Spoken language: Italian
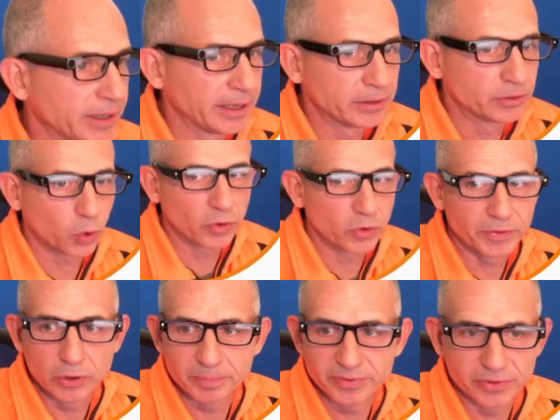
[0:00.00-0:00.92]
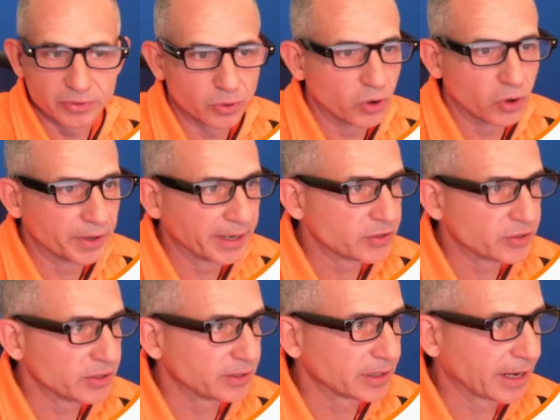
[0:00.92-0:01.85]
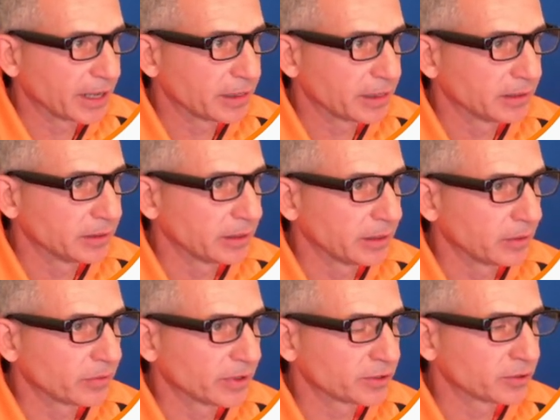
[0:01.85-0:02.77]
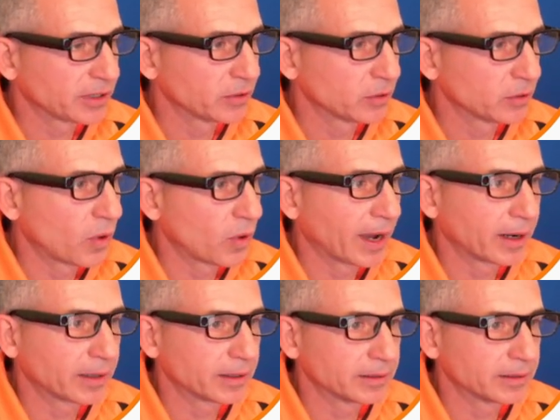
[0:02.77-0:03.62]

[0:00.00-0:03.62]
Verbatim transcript: trovi l'opzione che ci interessa in questo caso qua